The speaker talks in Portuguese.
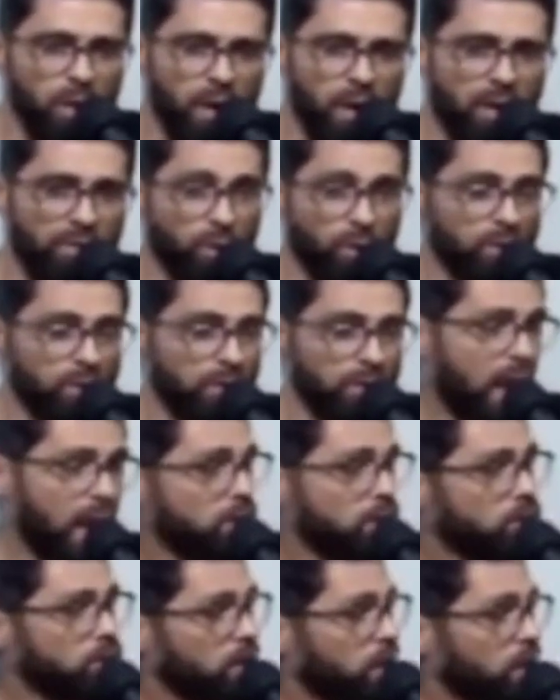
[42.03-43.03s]
é, vontade
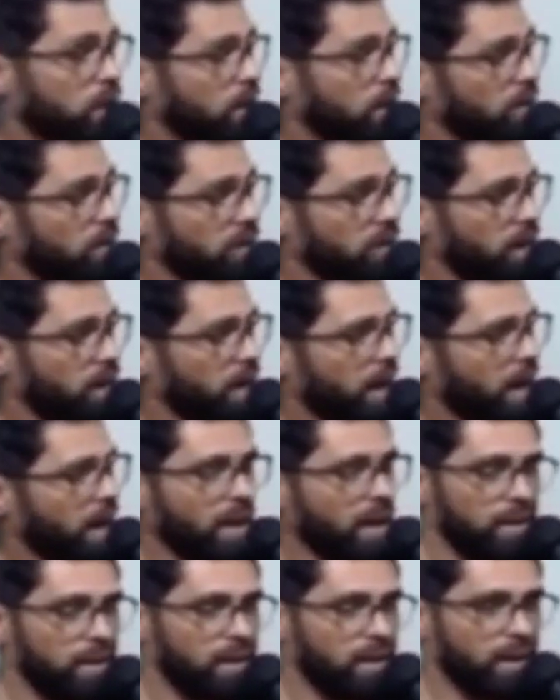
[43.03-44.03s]
de querer virar.
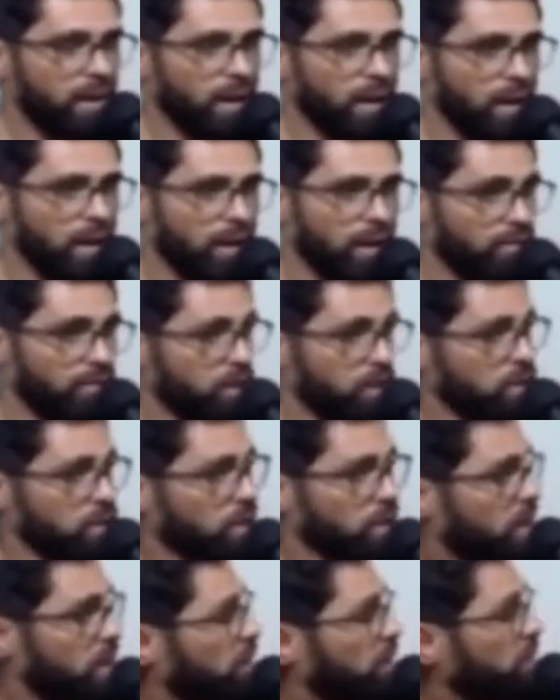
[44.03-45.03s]
É, veja que